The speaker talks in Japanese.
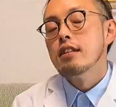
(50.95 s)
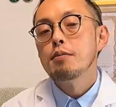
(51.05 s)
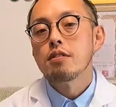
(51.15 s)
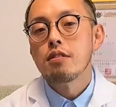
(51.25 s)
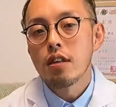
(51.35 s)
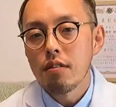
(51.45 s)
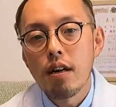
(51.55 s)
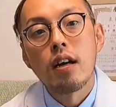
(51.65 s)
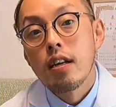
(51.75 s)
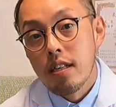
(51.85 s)
でもこれ
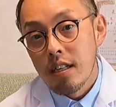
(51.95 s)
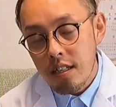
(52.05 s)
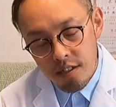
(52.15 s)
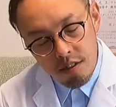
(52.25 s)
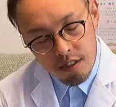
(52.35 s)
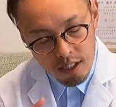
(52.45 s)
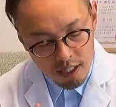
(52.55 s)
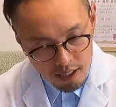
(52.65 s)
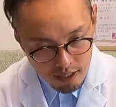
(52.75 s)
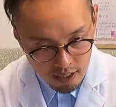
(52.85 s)
は非常に
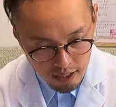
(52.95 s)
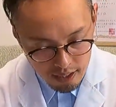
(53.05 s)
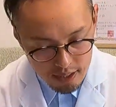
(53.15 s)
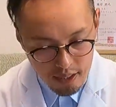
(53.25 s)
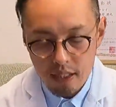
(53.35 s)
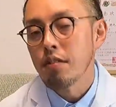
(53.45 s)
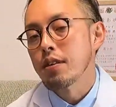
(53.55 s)
人間らしいね、